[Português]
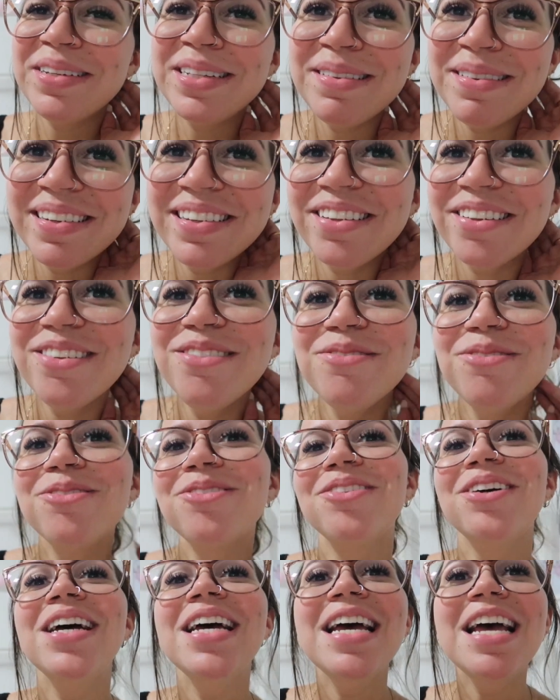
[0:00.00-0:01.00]
fazer para todo
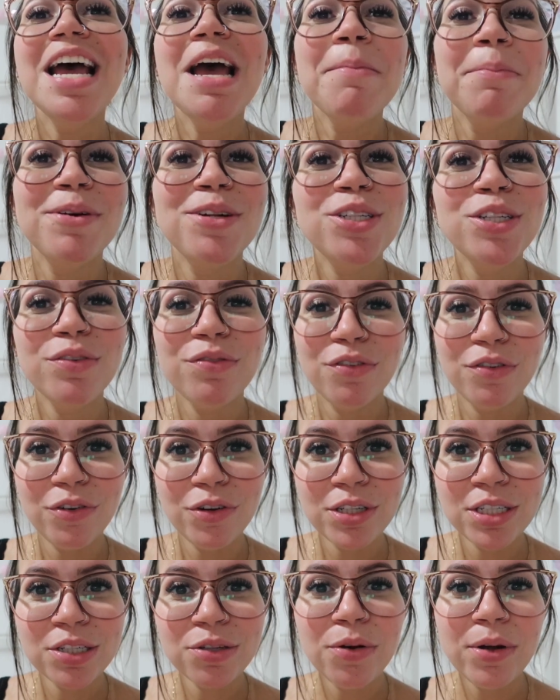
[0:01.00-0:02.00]
mundo, mas eu só
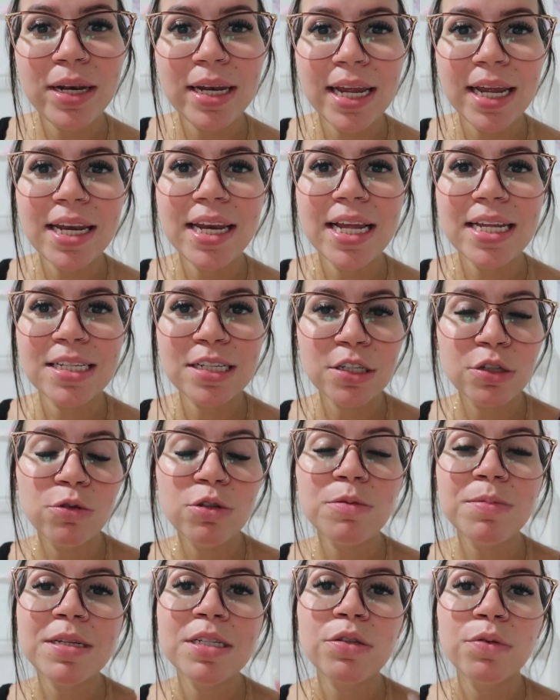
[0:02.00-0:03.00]
vou escolher nessas
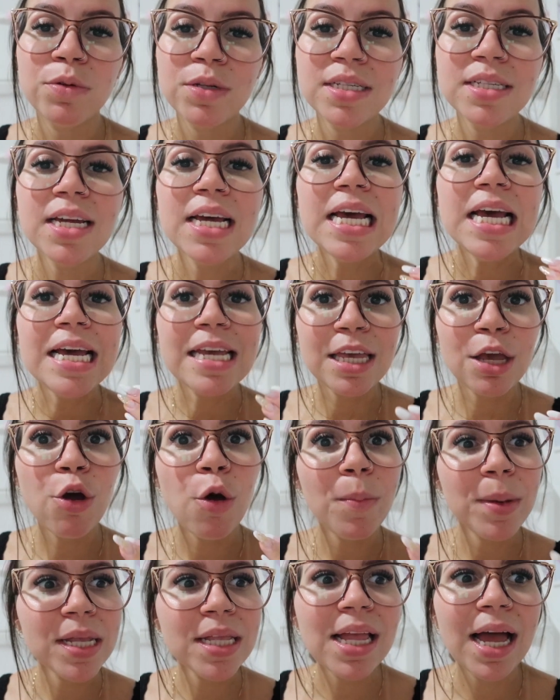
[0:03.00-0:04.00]
duas pessoas que
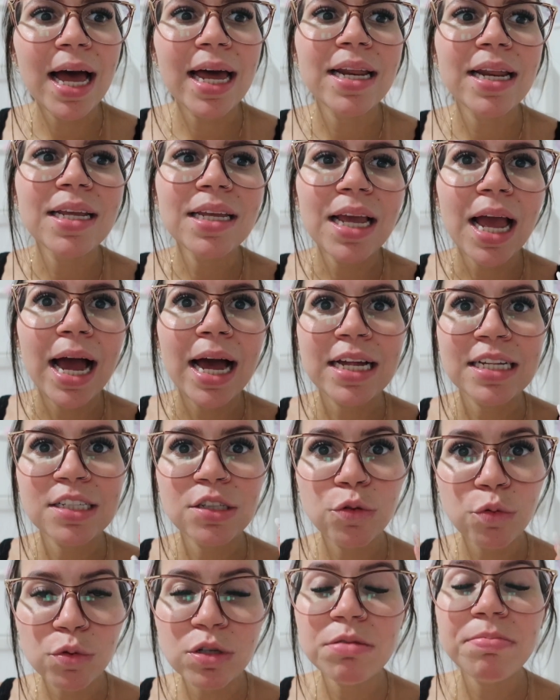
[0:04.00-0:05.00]
comentarem as
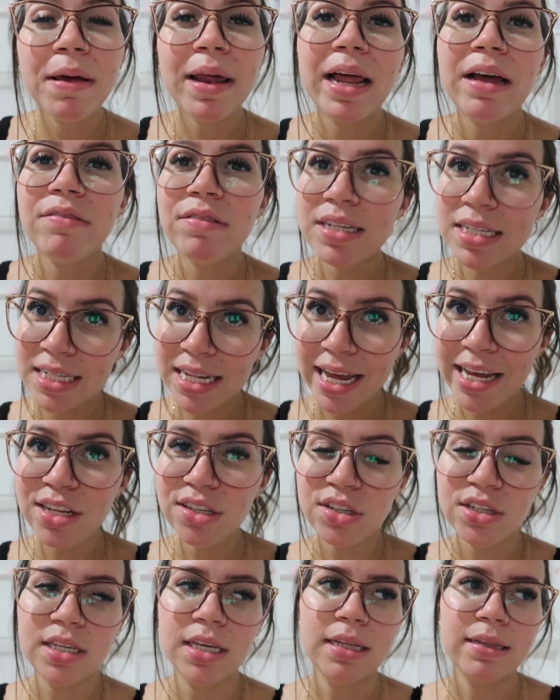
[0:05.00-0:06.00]
duas palavras
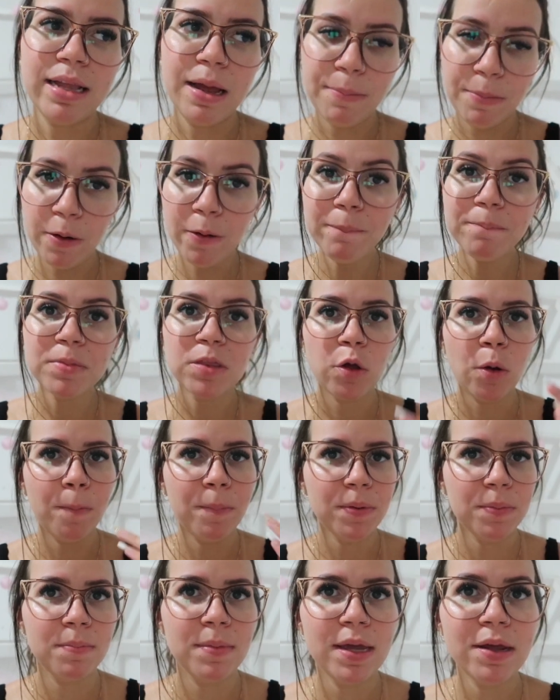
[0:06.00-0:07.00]
certinhas, tá bom? Então
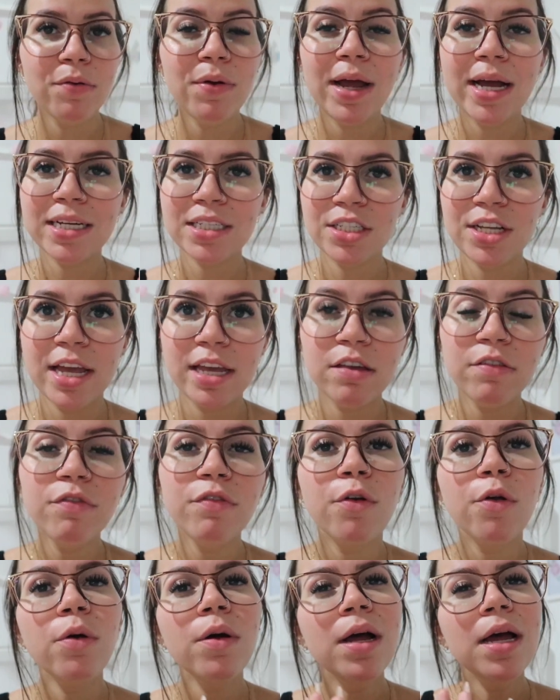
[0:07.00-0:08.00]
primeiro hashtag
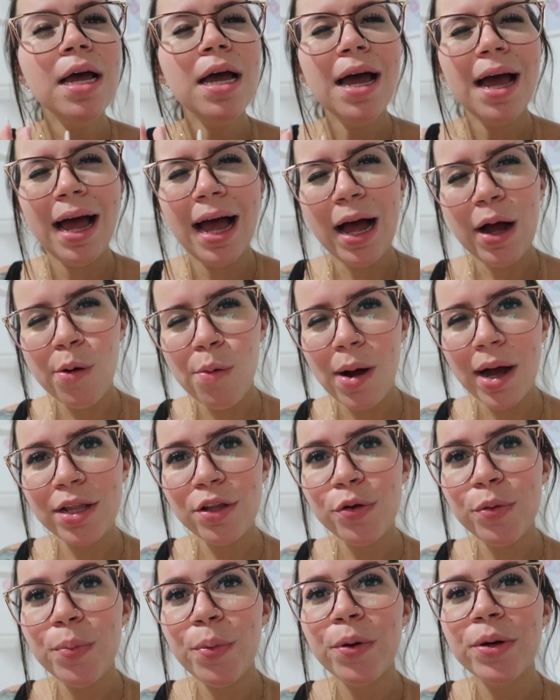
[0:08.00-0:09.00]
flow,
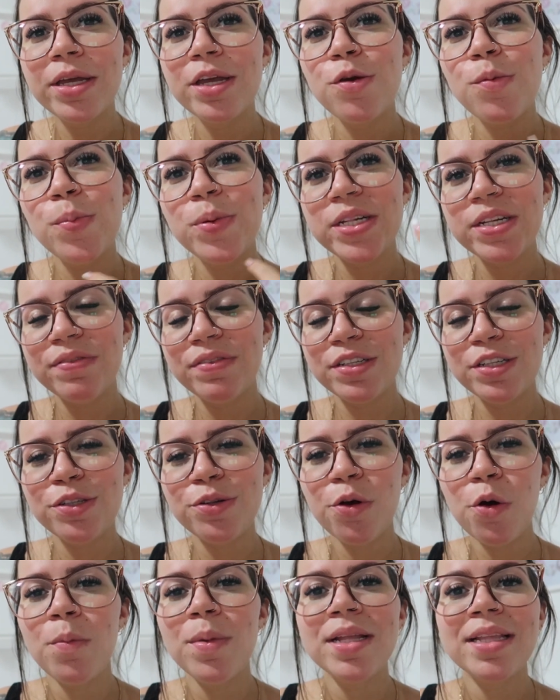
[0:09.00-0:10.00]
aguardem um pouquinho para você fazer
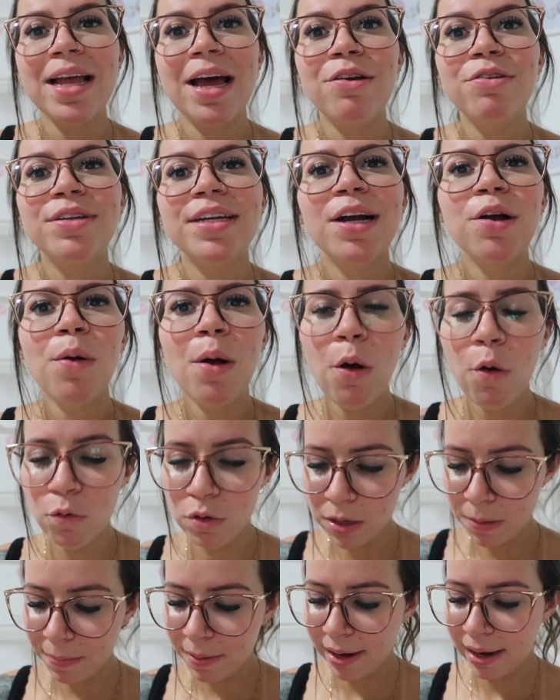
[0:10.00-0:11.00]
seu comentário já com a
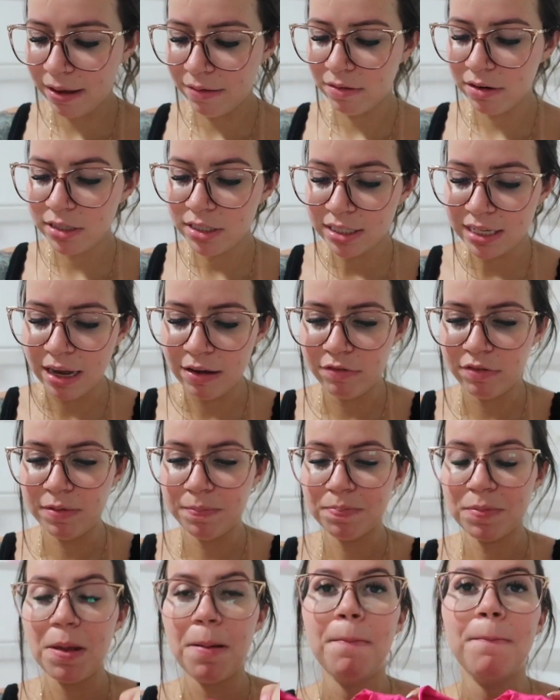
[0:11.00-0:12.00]
outra palavra-chave.
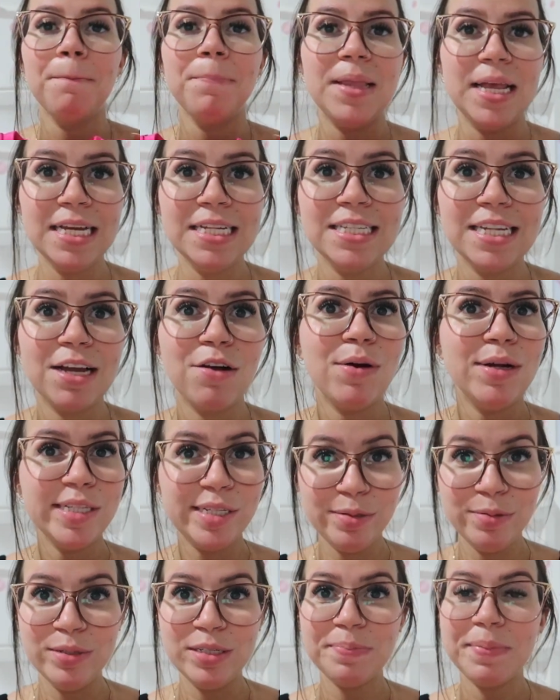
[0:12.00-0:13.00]
Tem que ser com as
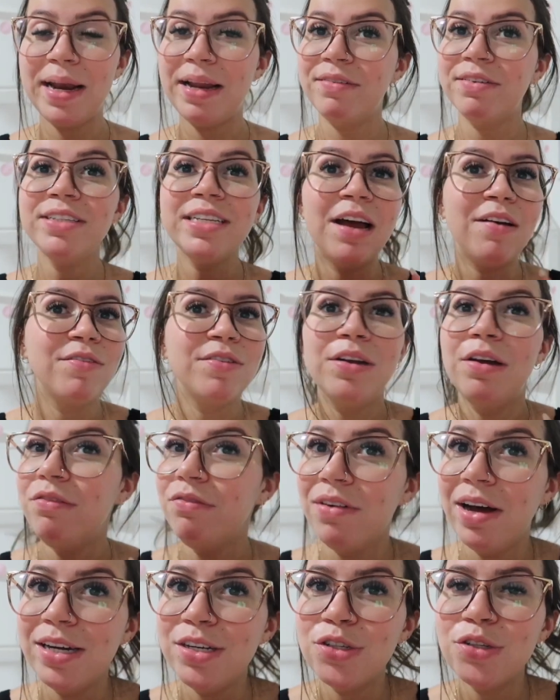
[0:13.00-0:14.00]
duas palavras-chave, não vale